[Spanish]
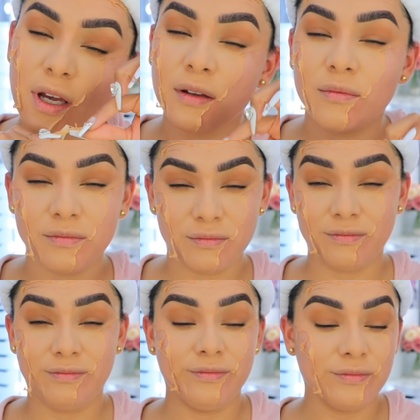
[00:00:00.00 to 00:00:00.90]
sea,
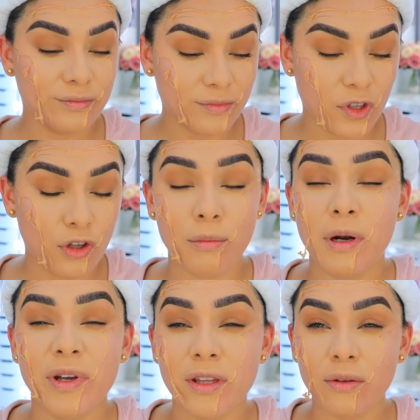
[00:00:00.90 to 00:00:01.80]

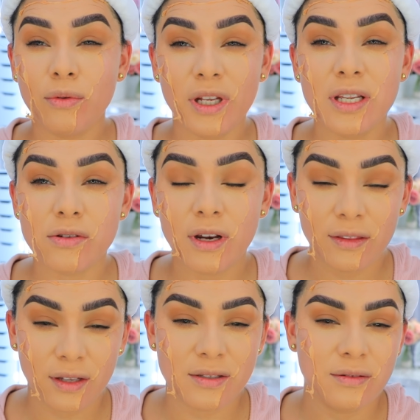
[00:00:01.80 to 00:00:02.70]
normalmente no utilizo
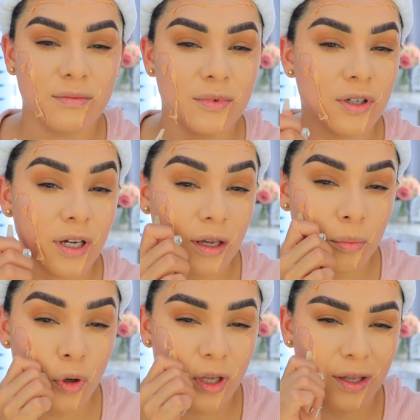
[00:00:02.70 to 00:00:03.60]
látex, ¿ok?
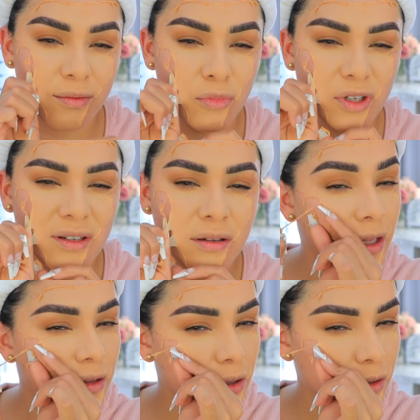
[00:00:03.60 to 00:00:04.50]
Porque es muy
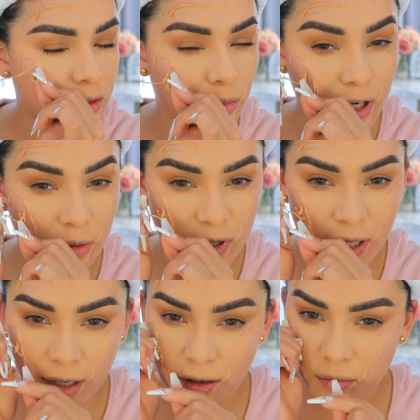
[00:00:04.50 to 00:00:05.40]
tedioso para
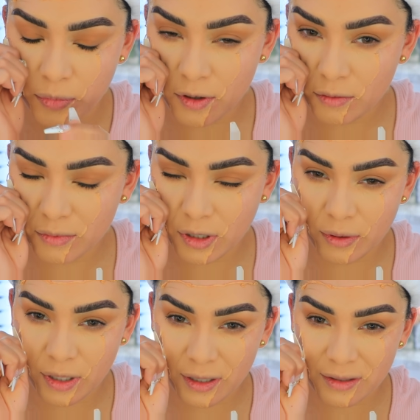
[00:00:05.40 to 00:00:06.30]
aplicarlo, pero la
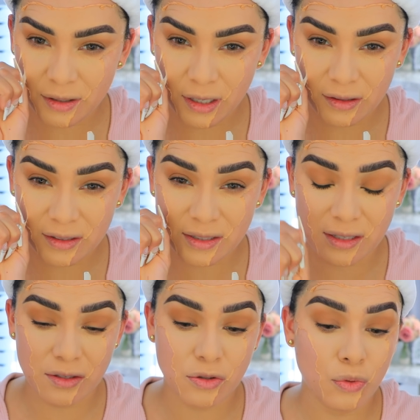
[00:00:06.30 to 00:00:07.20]
verdad que este látex
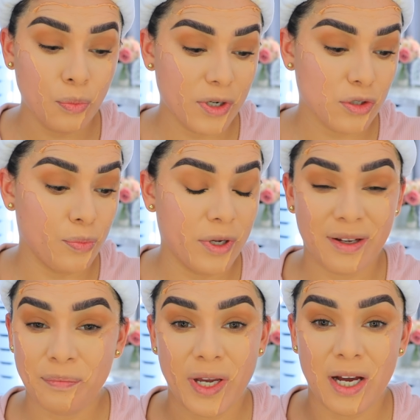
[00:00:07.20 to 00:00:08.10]
está súper,
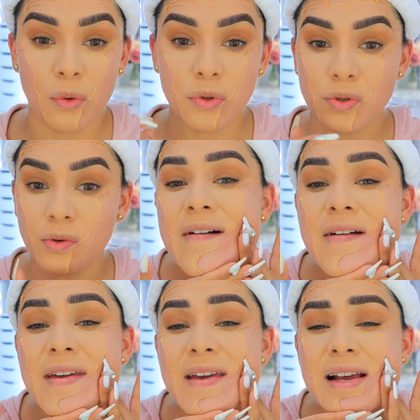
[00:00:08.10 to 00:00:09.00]
súper pegajoso.
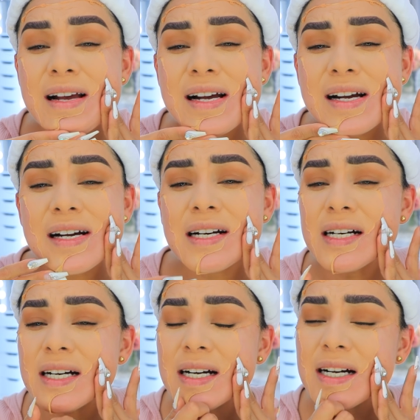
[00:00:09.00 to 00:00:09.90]
Uy.
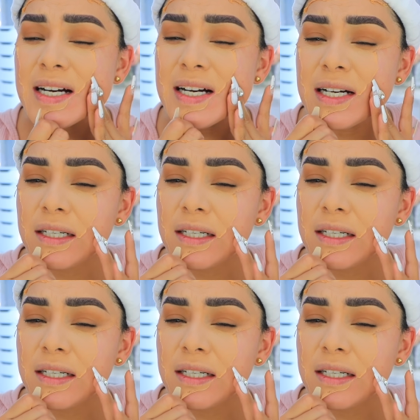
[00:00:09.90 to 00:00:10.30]
Ah.